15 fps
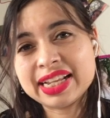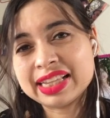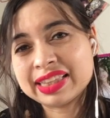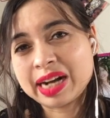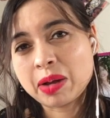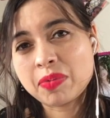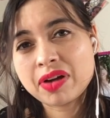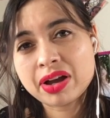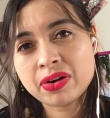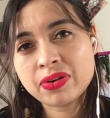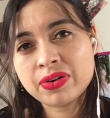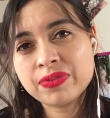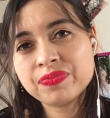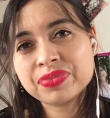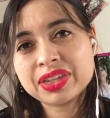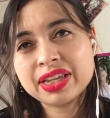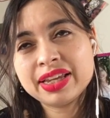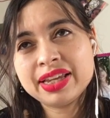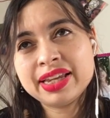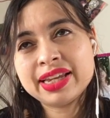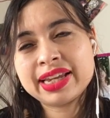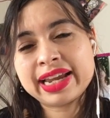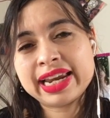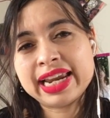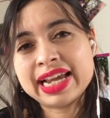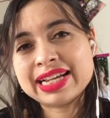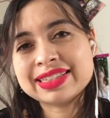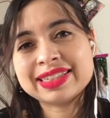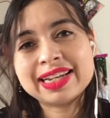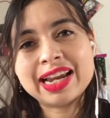de trabajo que le
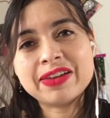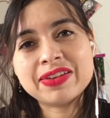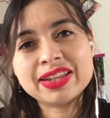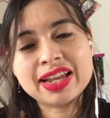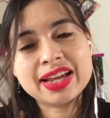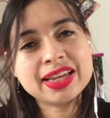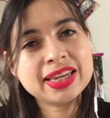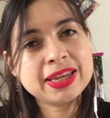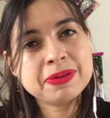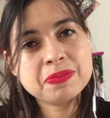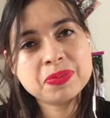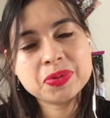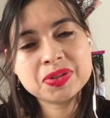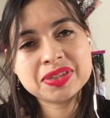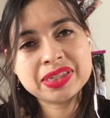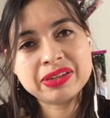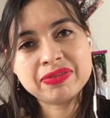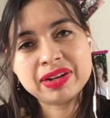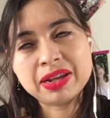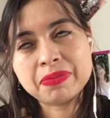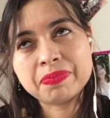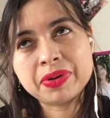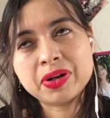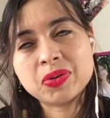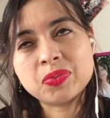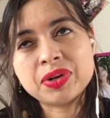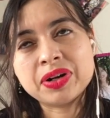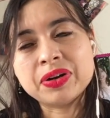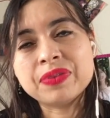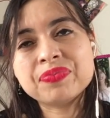hace la vida imposible, pero
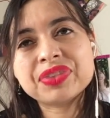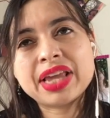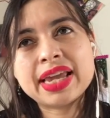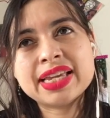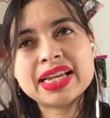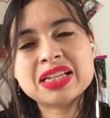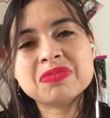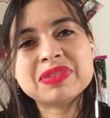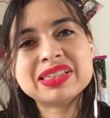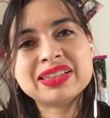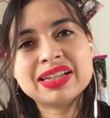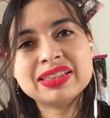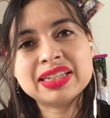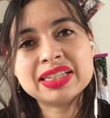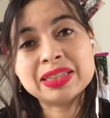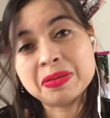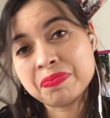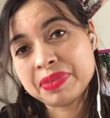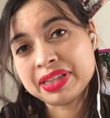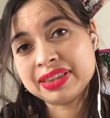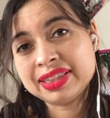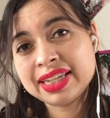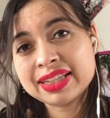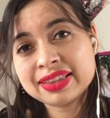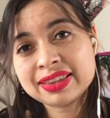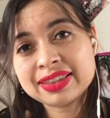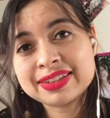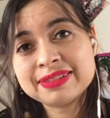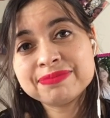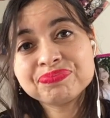bueno, ella es bastante
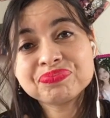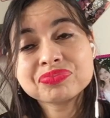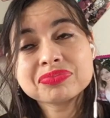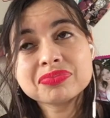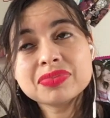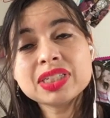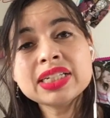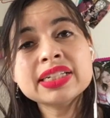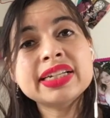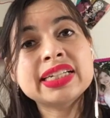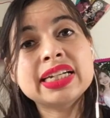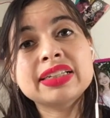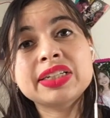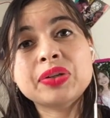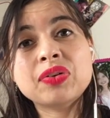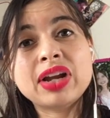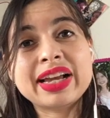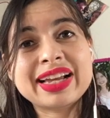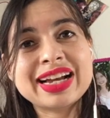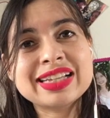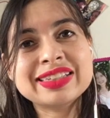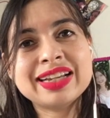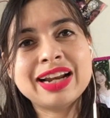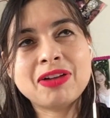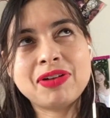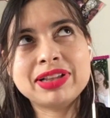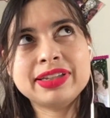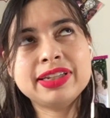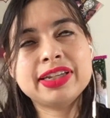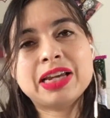independiente. Ella tiene una casa, la
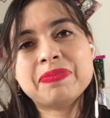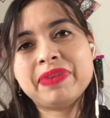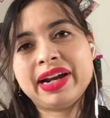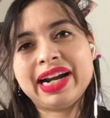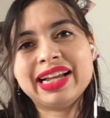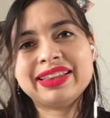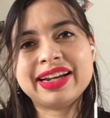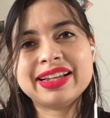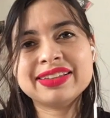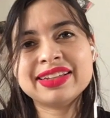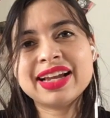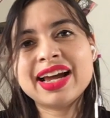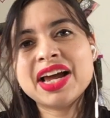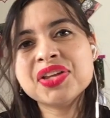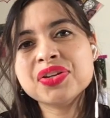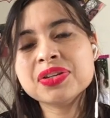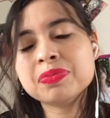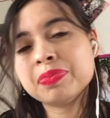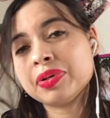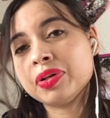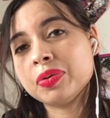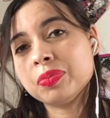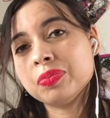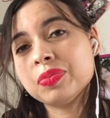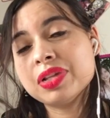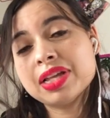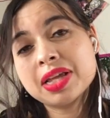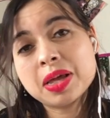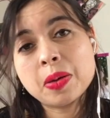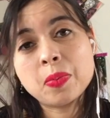cual tiene que pagar a 30 años, pero
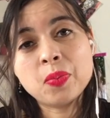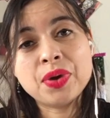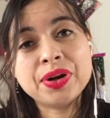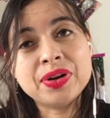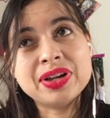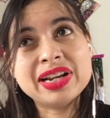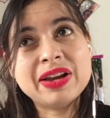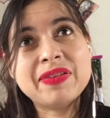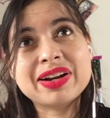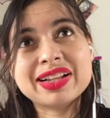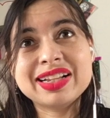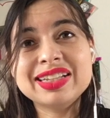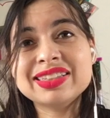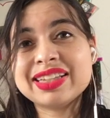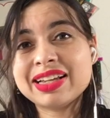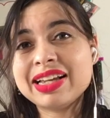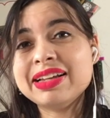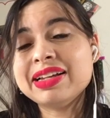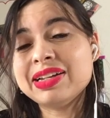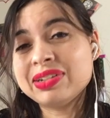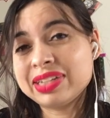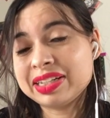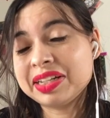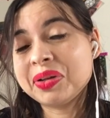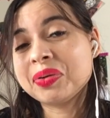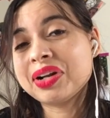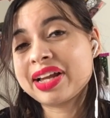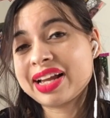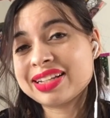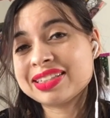bueno, la verdad es que eh, tener
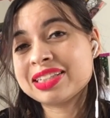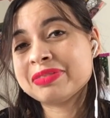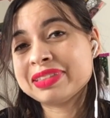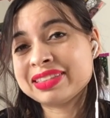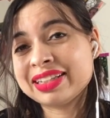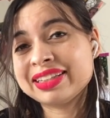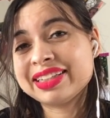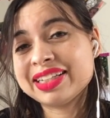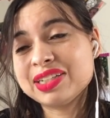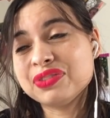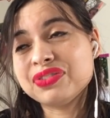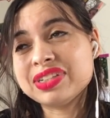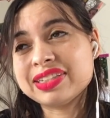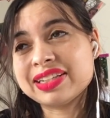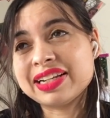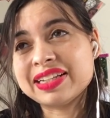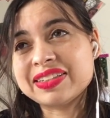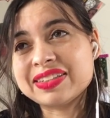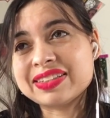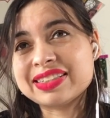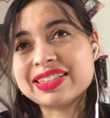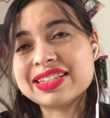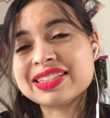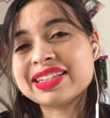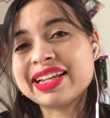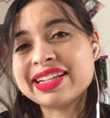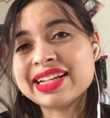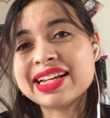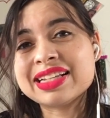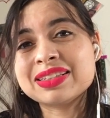una casa es bastante difícil, entonces
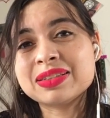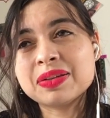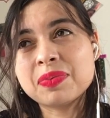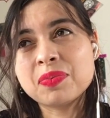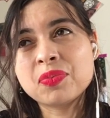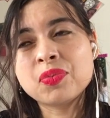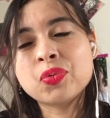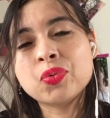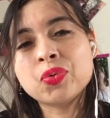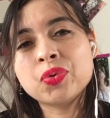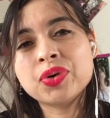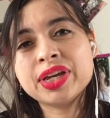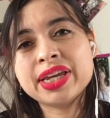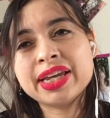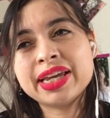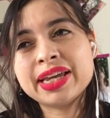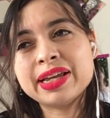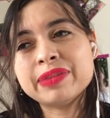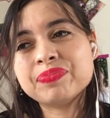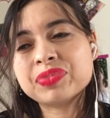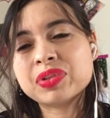ella es muy